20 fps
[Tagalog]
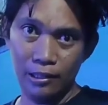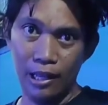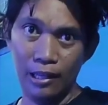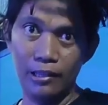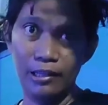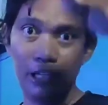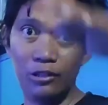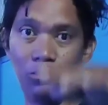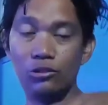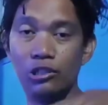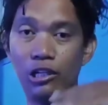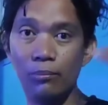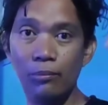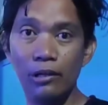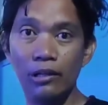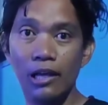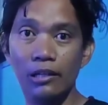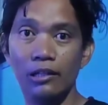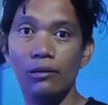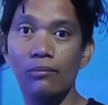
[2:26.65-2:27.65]
Unlike do sa
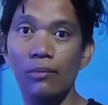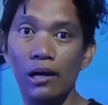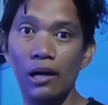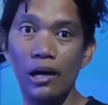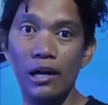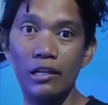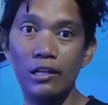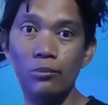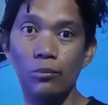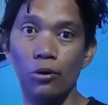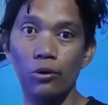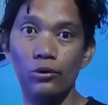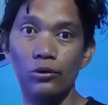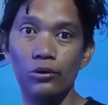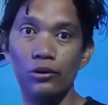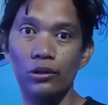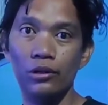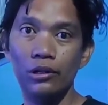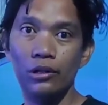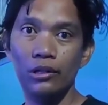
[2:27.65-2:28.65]
iba nating mga ibon
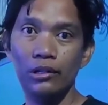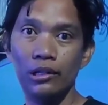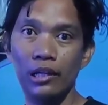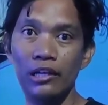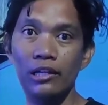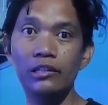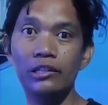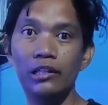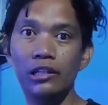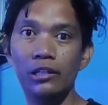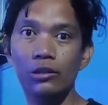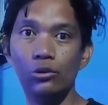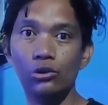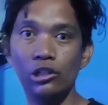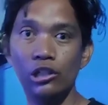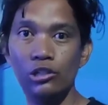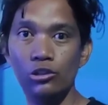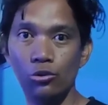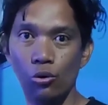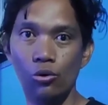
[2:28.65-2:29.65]
na hindi
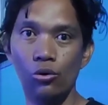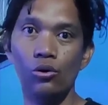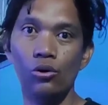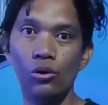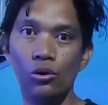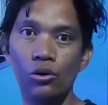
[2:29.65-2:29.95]
lutino,